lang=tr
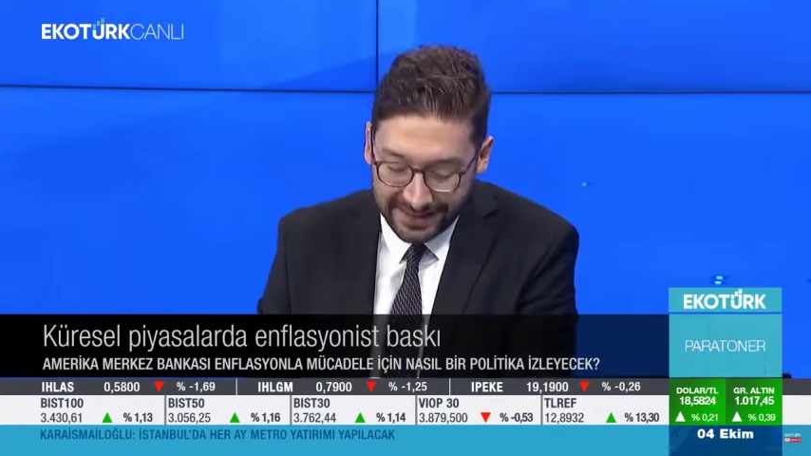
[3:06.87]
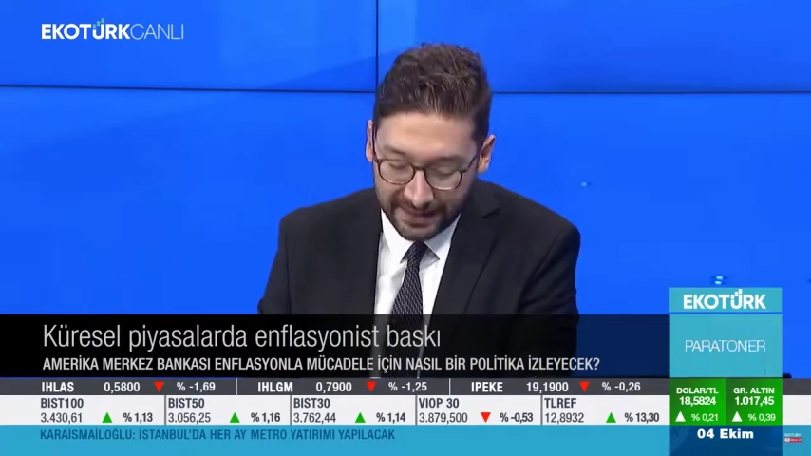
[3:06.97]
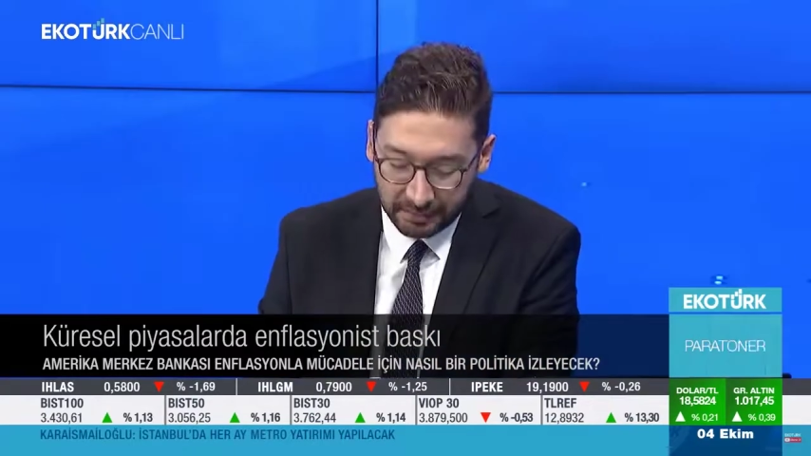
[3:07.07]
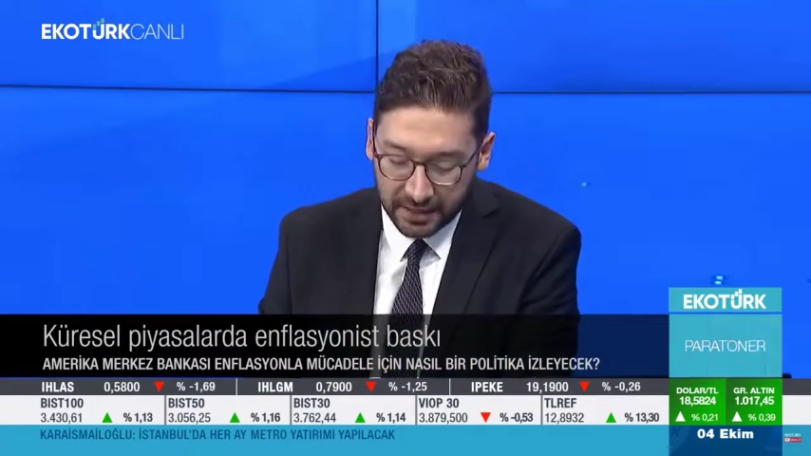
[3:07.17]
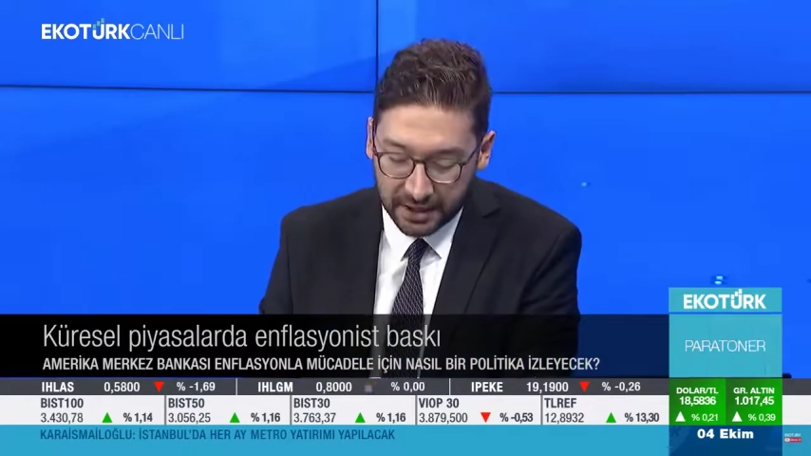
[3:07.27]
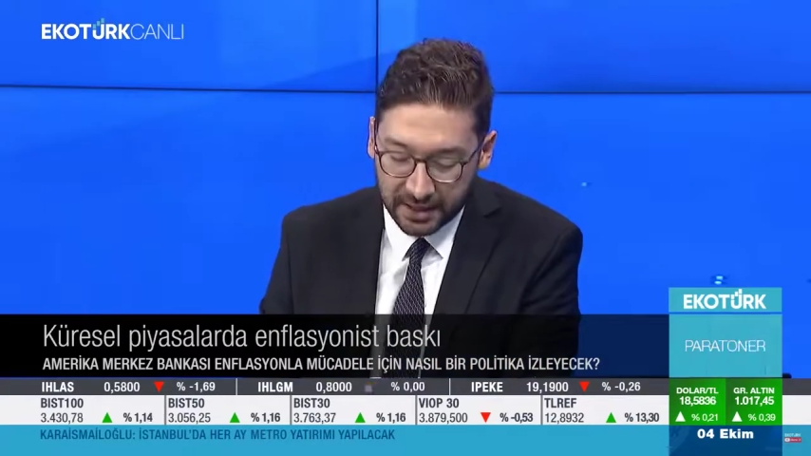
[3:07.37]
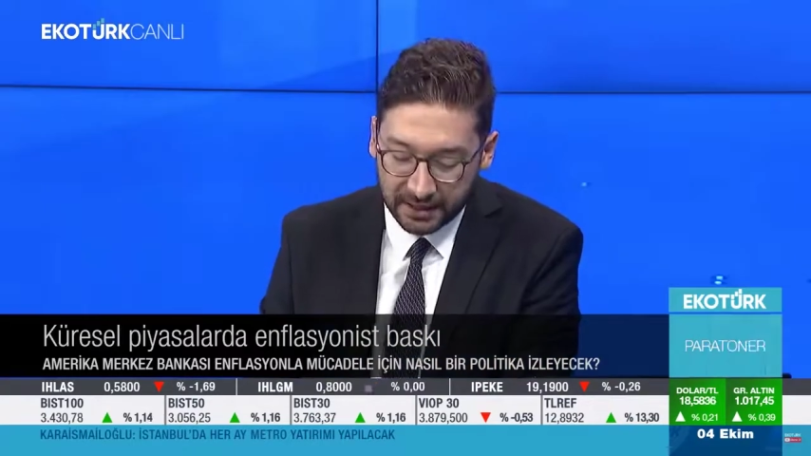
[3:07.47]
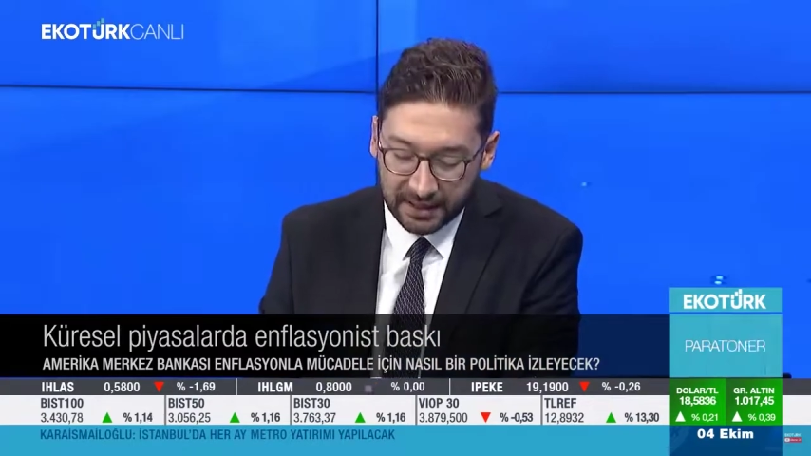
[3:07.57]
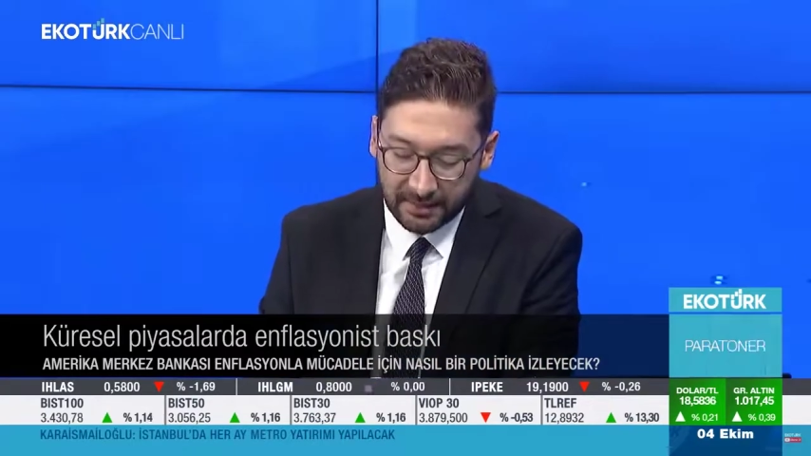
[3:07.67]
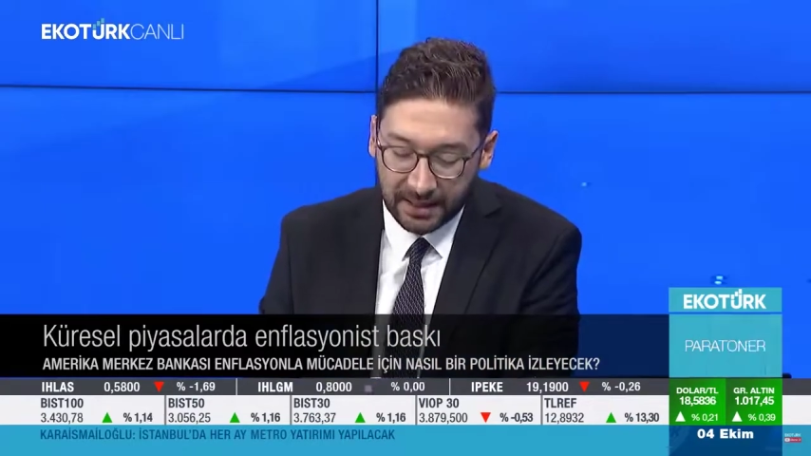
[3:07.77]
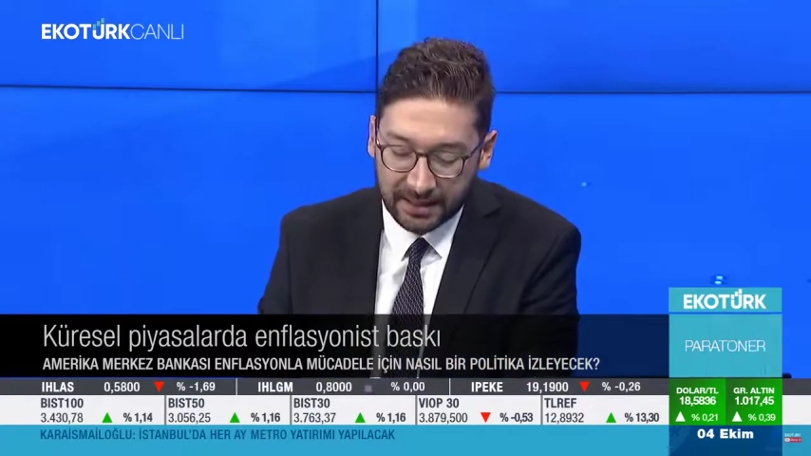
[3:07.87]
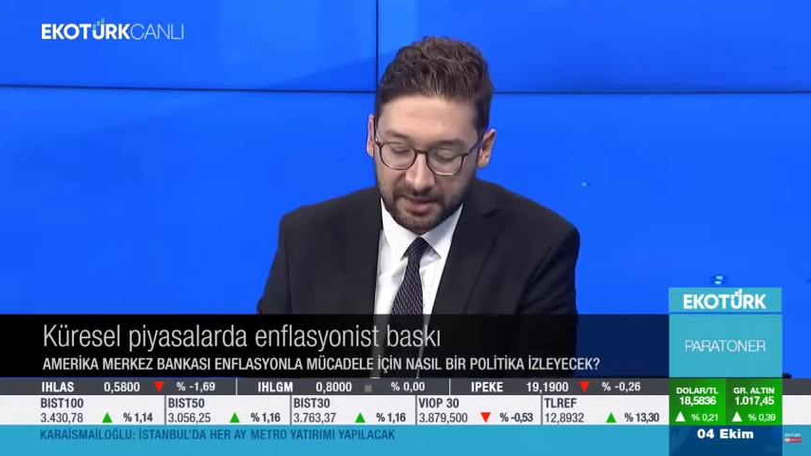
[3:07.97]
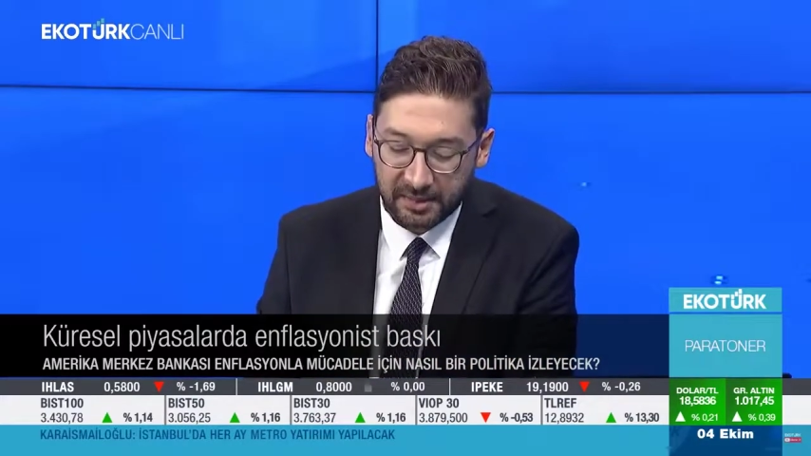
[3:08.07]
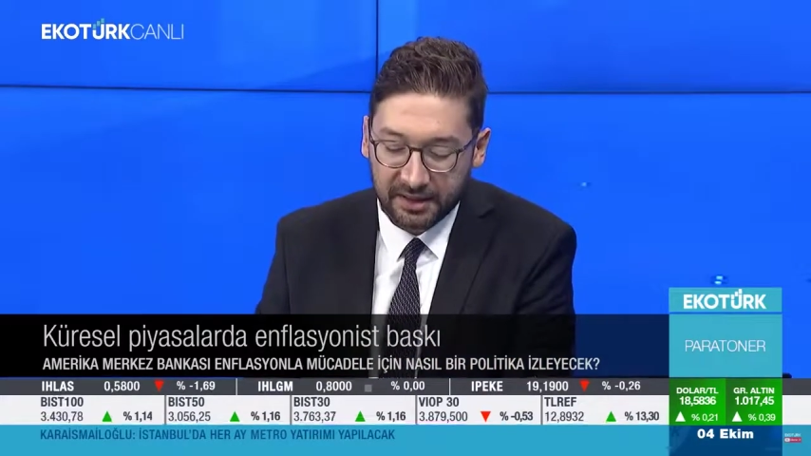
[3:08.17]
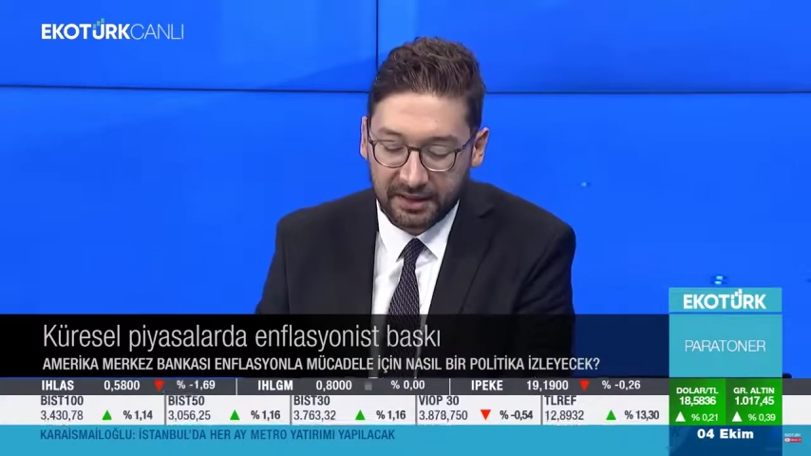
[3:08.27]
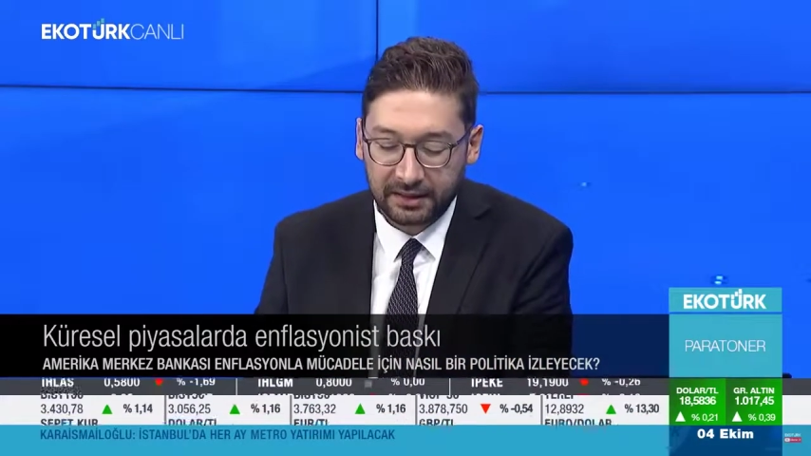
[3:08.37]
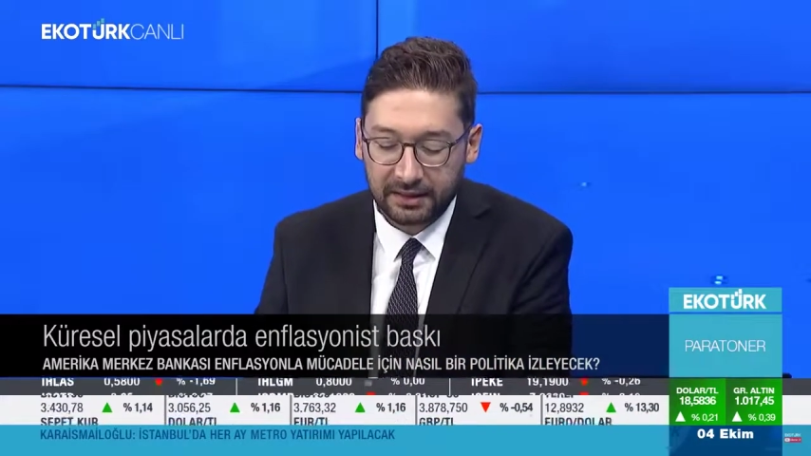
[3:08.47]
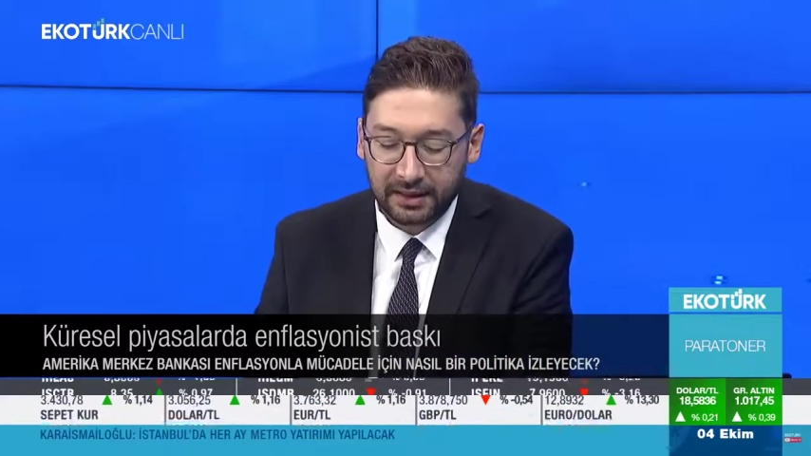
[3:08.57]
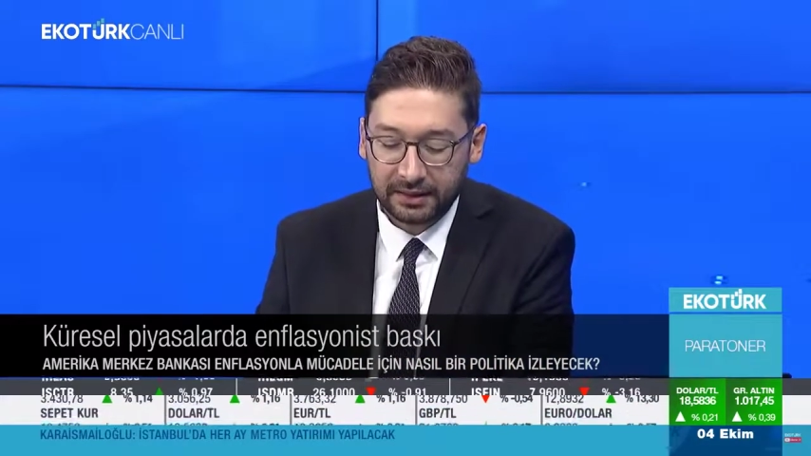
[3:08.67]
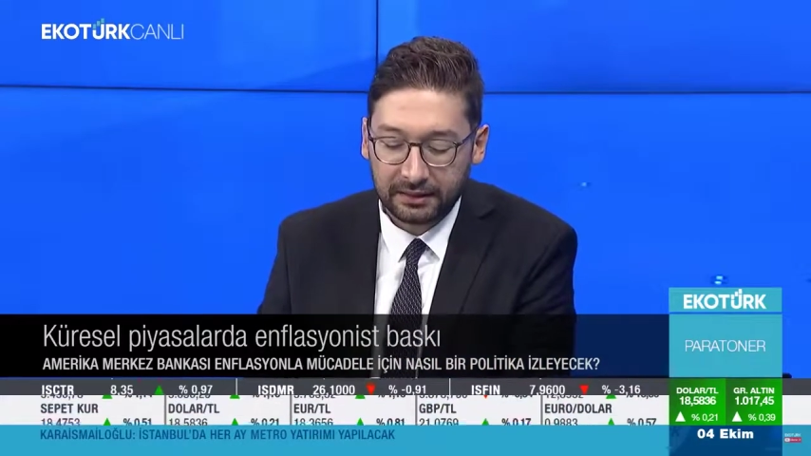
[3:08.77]
e, net bir şekilde merkez
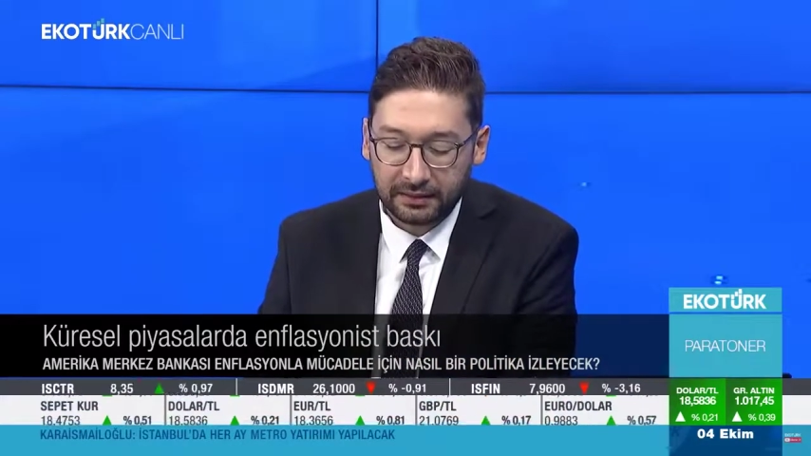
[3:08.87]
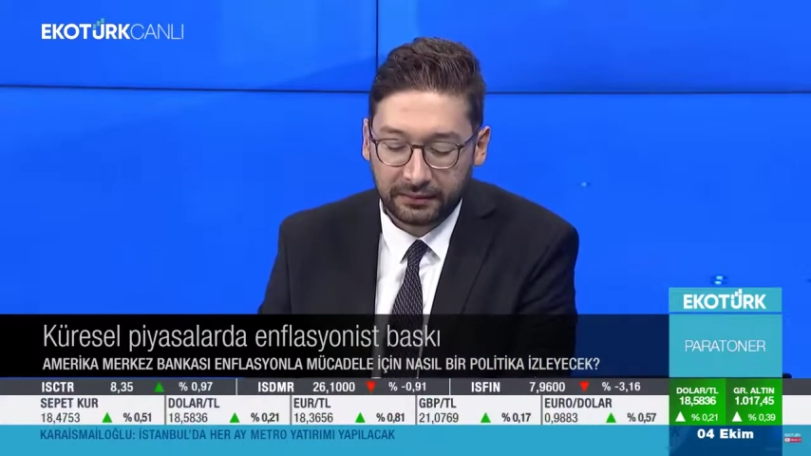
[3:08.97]
bankalarına